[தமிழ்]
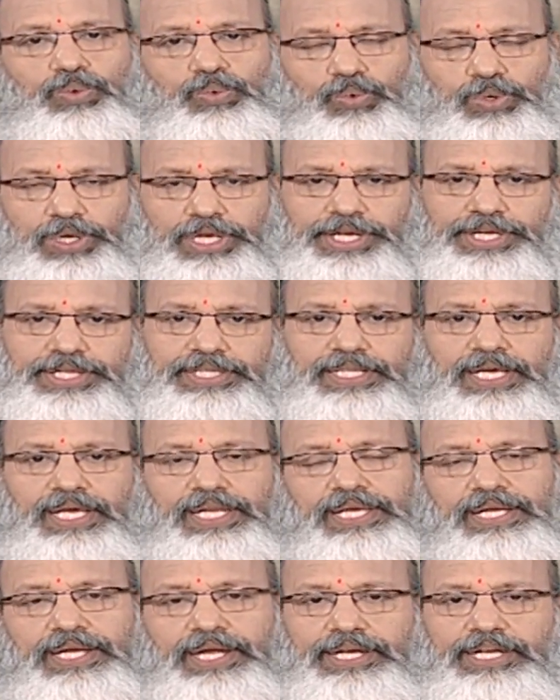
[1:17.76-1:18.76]

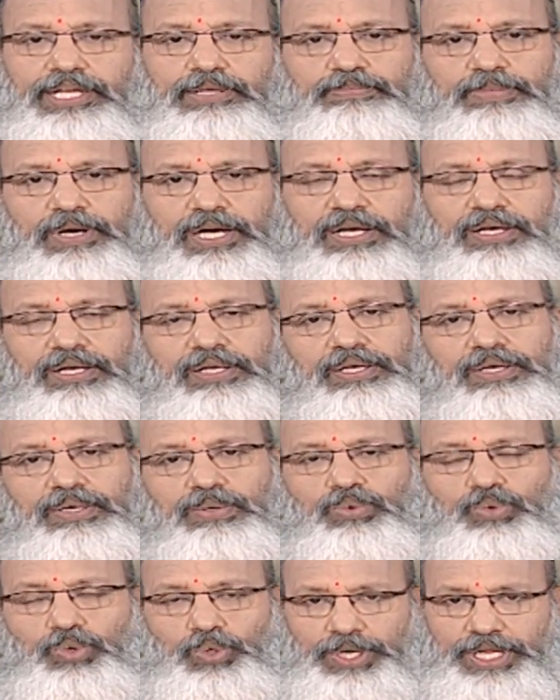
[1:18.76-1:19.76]
உள்ளிழுத்தாலே கண்டிப்பாக
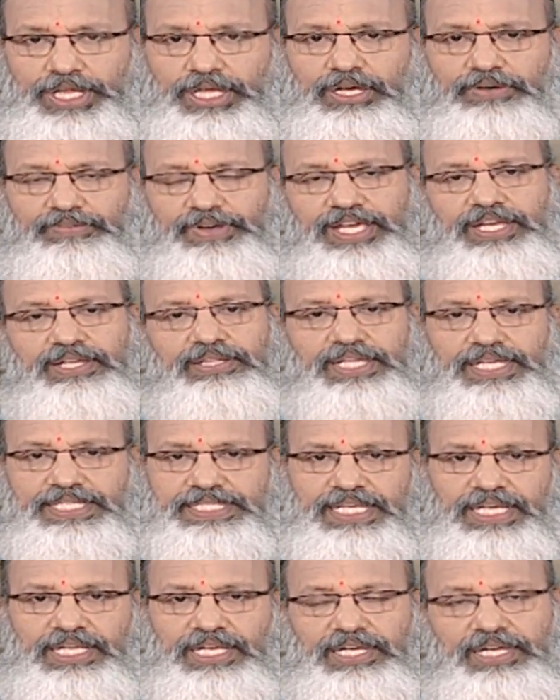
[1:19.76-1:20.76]
உங்களுடைய வயிறு
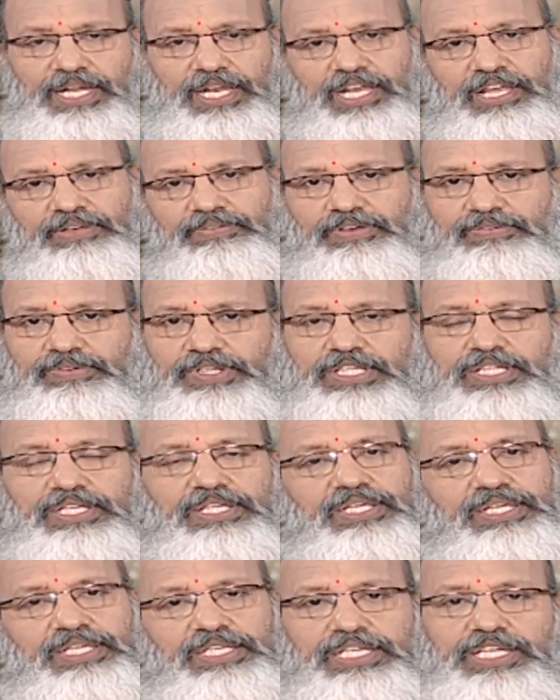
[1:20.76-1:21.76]
தசைகள்லாம் நல்லாவே வந்து
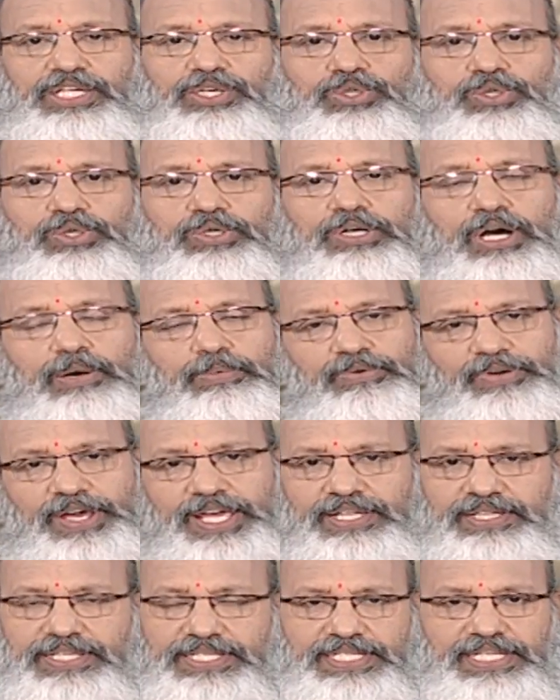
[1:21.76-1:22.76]
இயங்கும் அப்போ
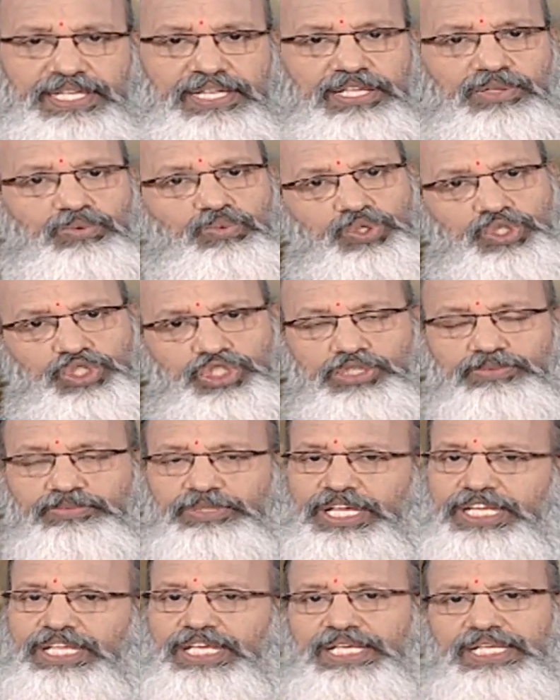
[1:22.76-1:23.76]
வயிறு தசைகள் வந்து உஷ்ணம்
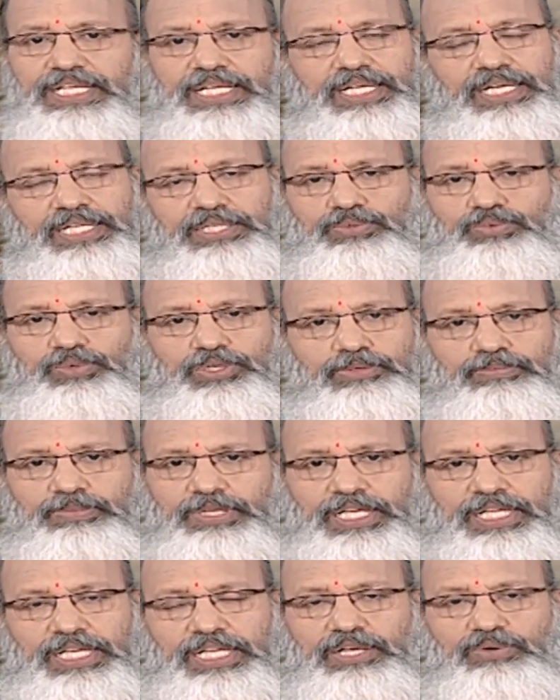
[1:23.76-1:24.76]
நிறைய இருக்காது
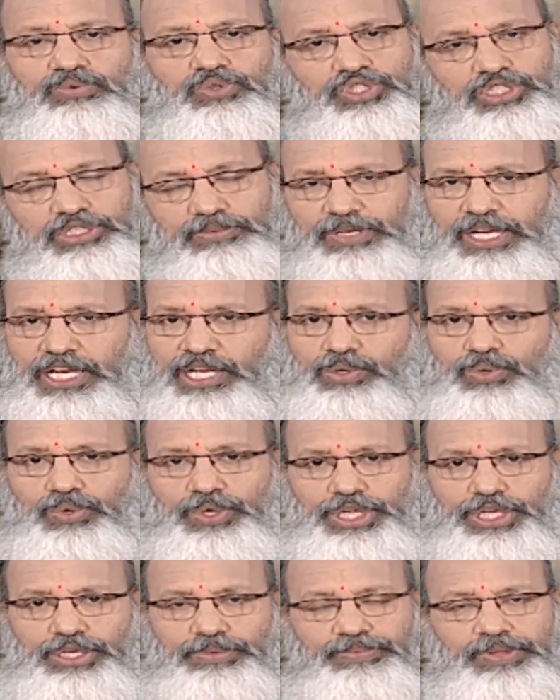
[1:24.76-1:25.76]
உடம்புல இல்லையா உஷ்ணம் நல்லா
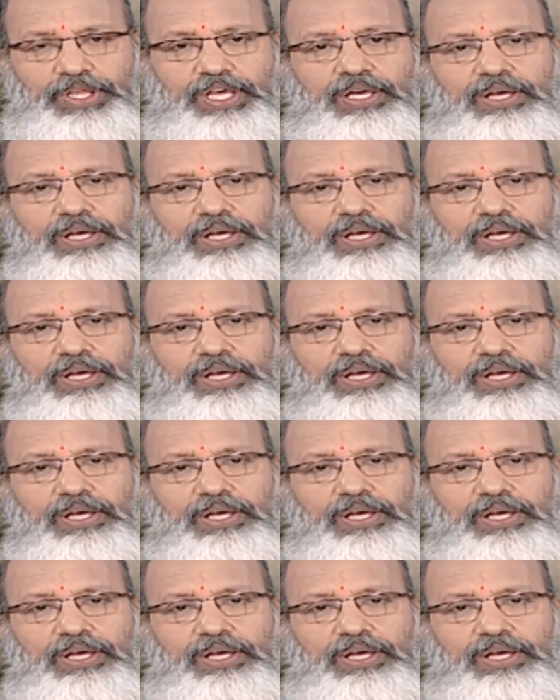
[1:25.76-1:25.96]
குறையும்